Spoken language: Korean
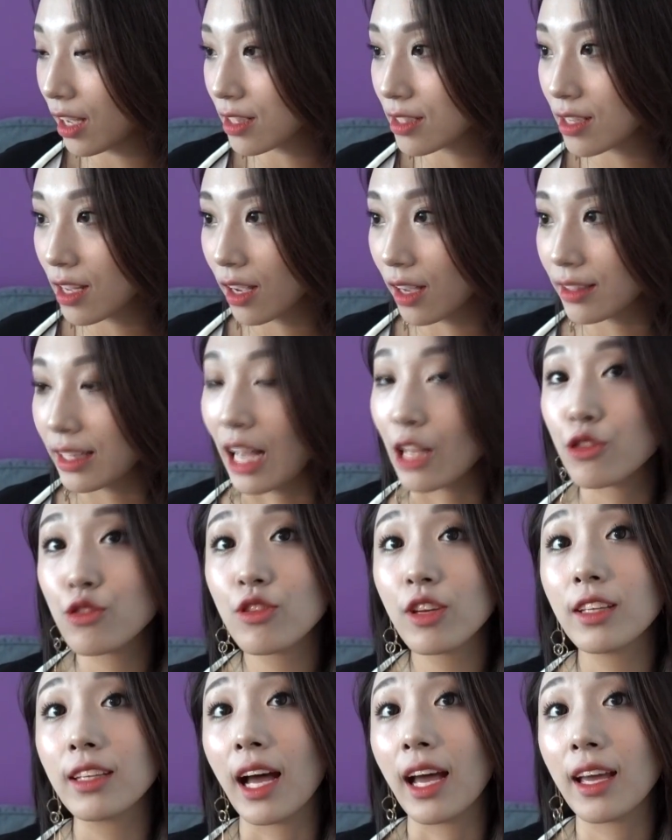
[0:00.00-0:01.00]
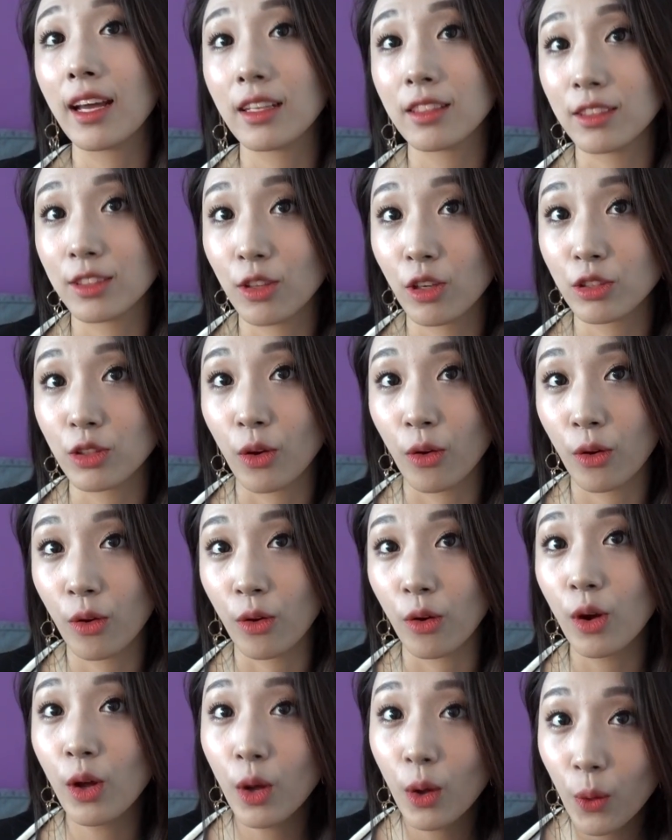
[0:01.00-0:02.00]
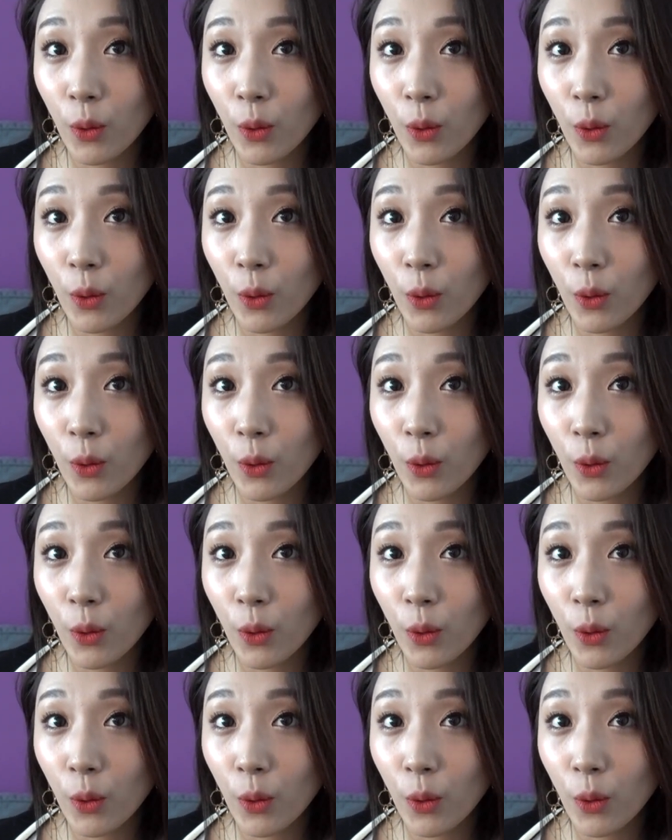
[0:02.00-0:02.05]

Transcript: 제가 나중에 나이가 들어서